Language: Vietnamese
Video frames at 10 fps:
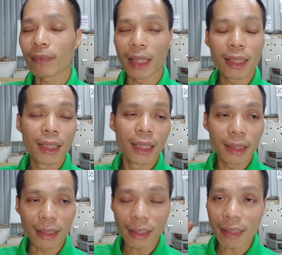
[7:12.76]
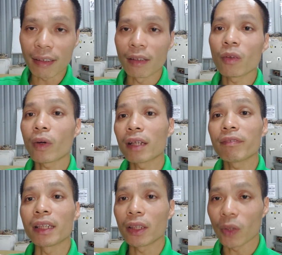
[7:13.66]
đấy thì cái này là liên quan đến
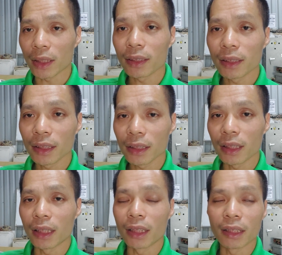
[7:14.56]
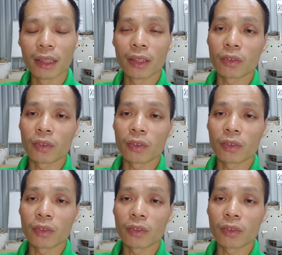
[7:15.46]
phần kỹ thuật uh,